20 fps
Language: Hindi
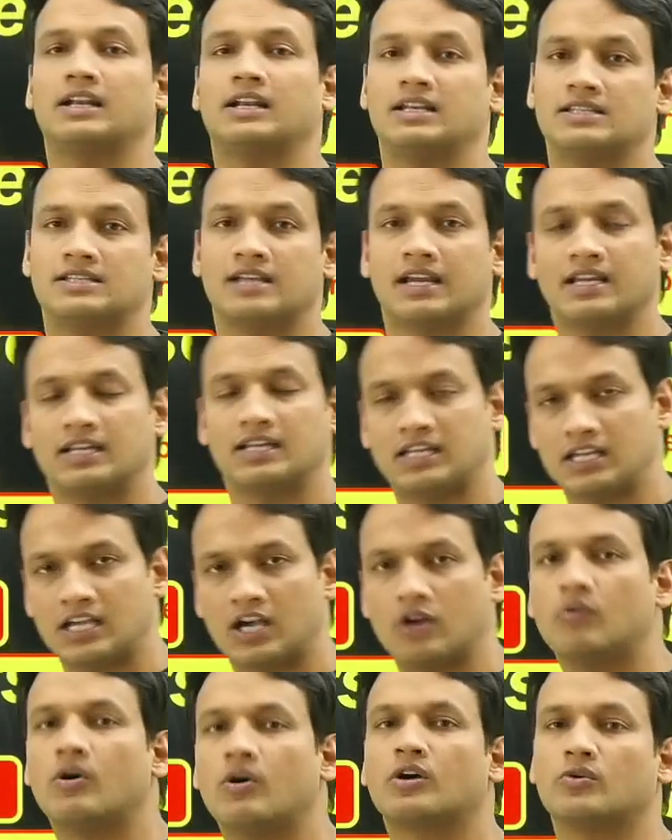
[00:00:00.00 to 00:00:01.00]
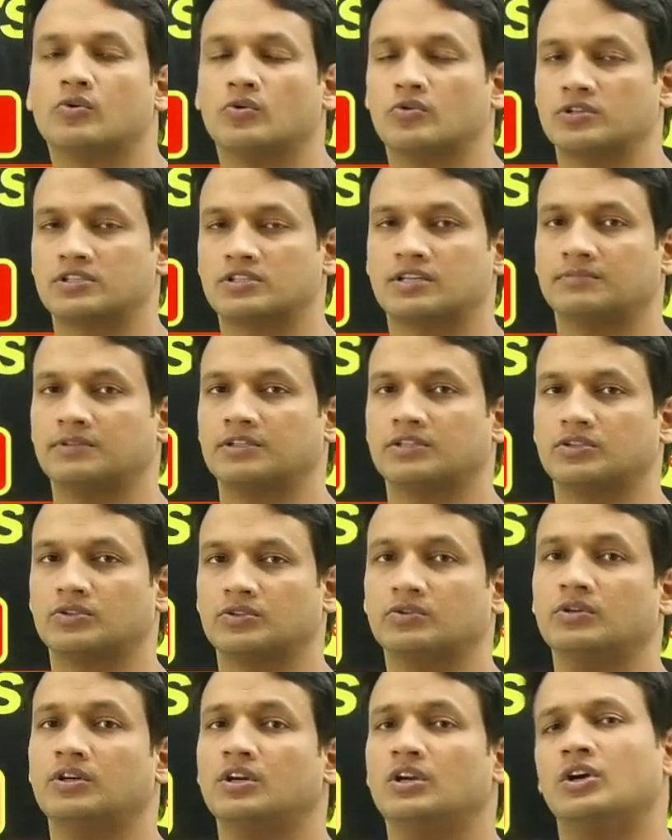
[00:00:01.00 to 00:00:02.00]
डिज़ाइन किया हुआ कोर्स है बच्चों
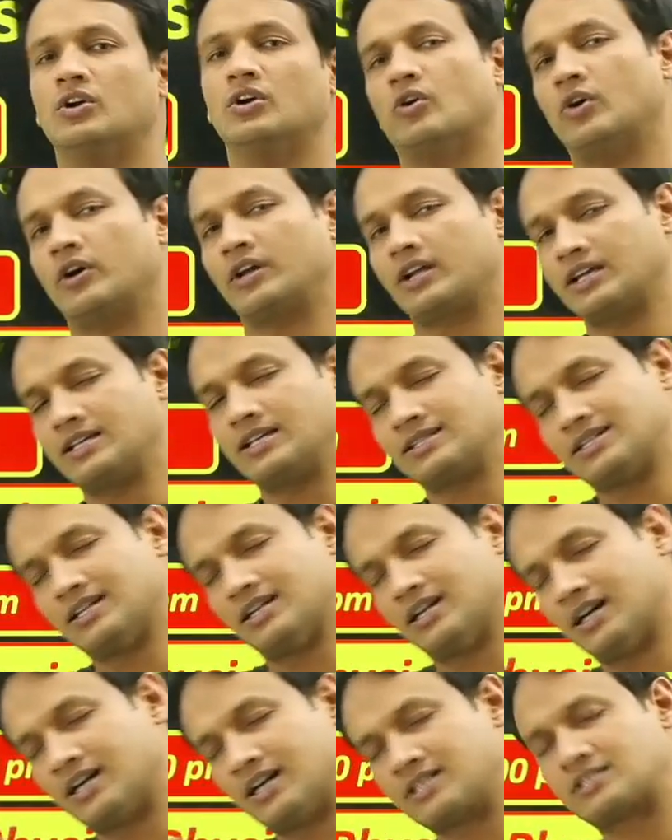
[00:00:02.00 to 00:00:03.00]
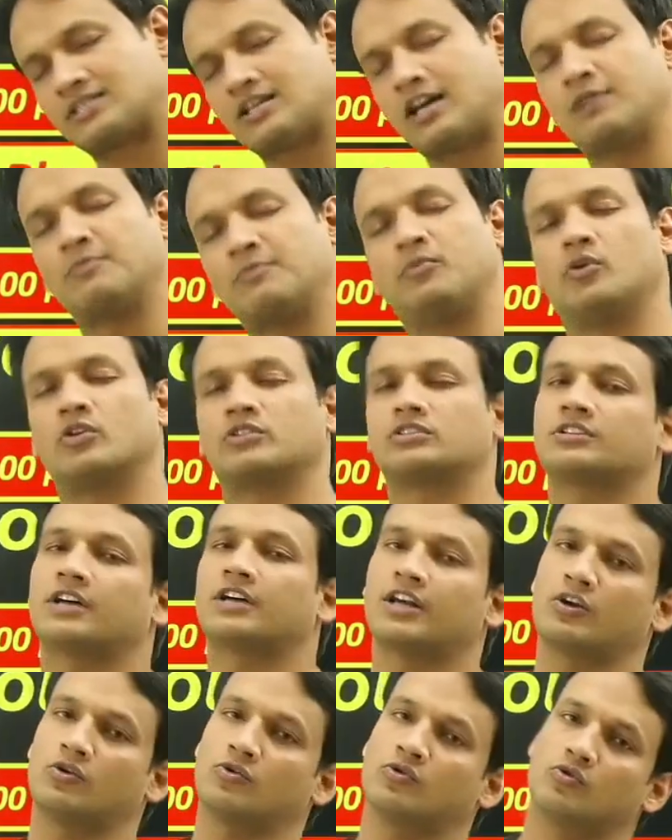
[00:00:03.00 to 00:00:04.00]
और इससे हर साल बहुत
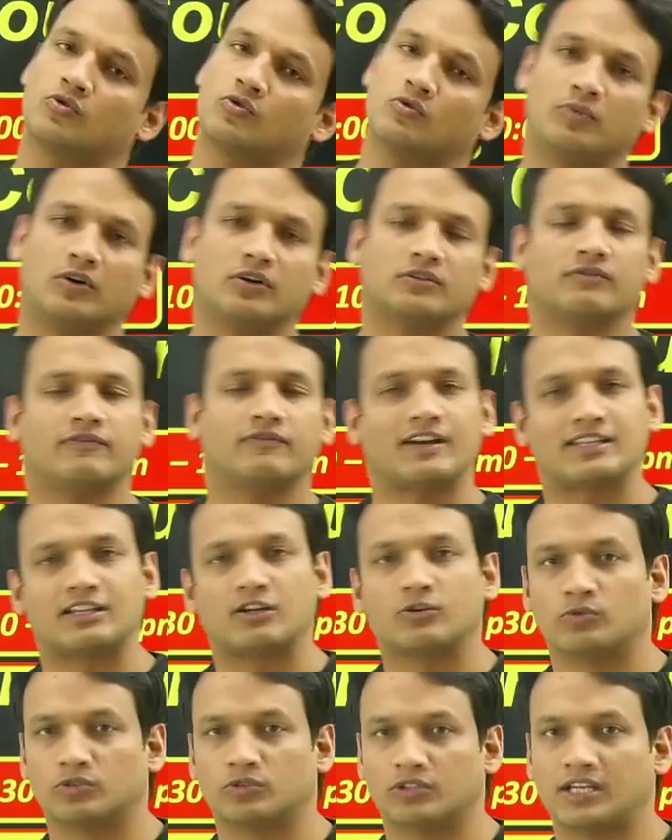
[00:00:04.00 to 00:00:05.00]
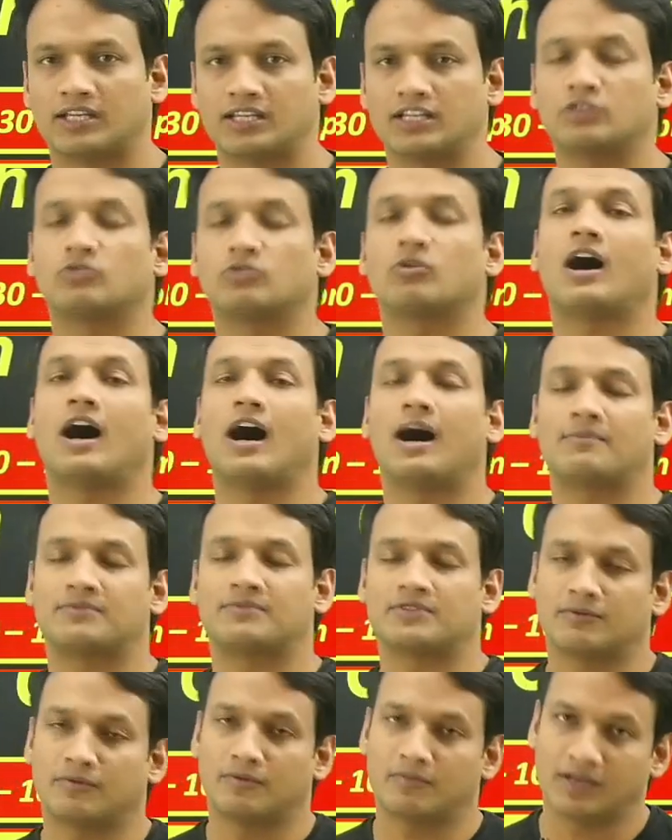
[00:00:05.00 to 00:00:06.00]
सारे लोगों को बहुत फ़ायदा होता ही है तो
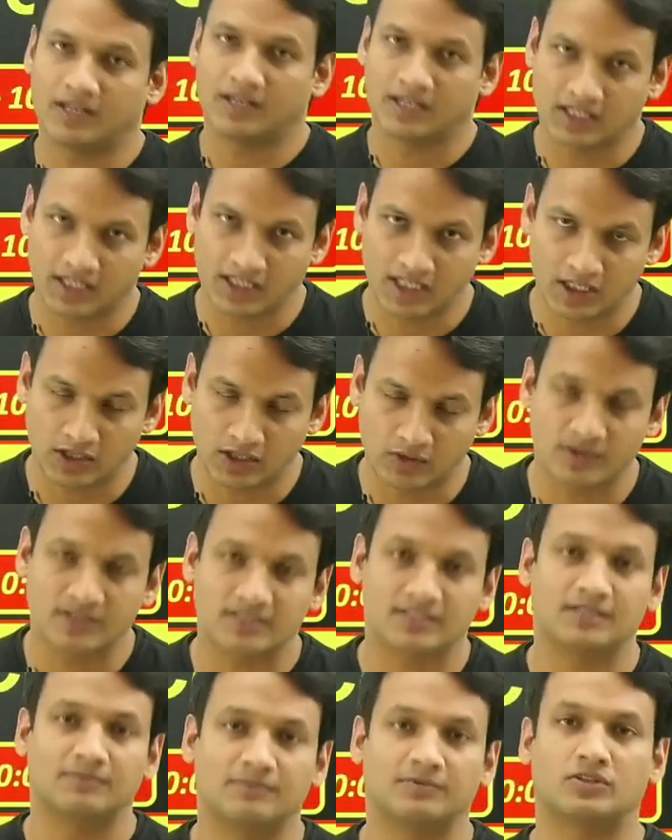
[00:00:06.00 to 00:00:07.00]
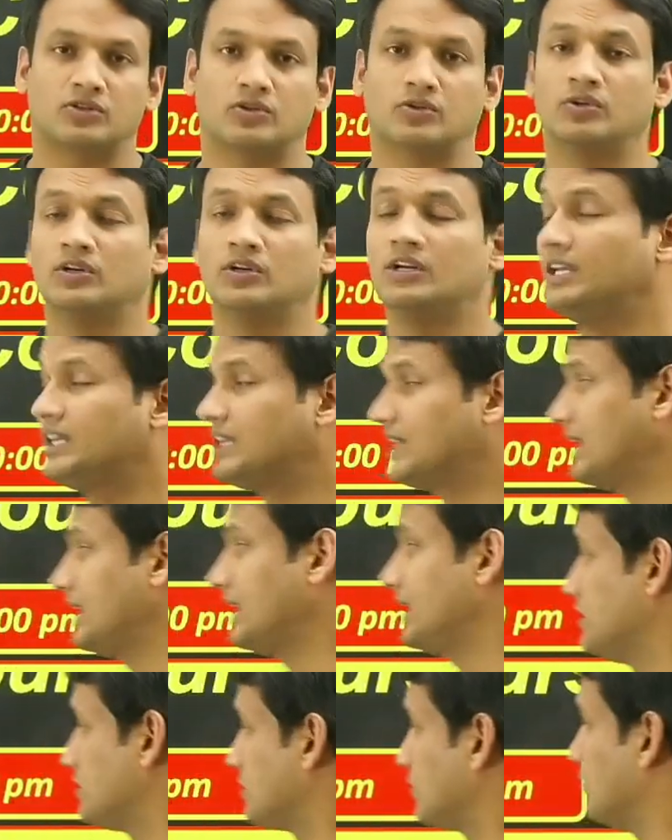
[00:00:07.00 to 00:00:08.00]
आपसे भी मेरी यही रिक्वेस्ट है बच्चों कि
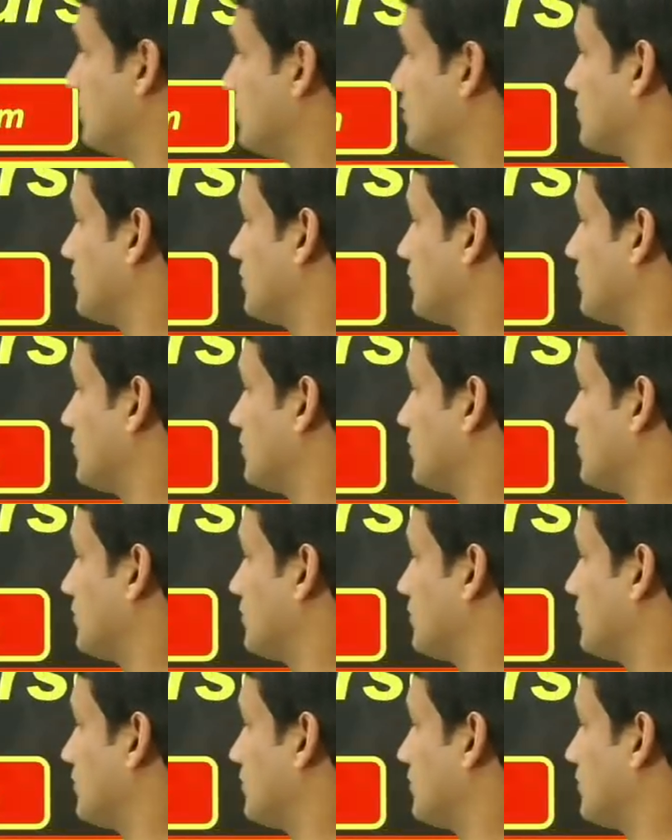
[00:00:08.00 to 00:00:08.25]
इस कोर्स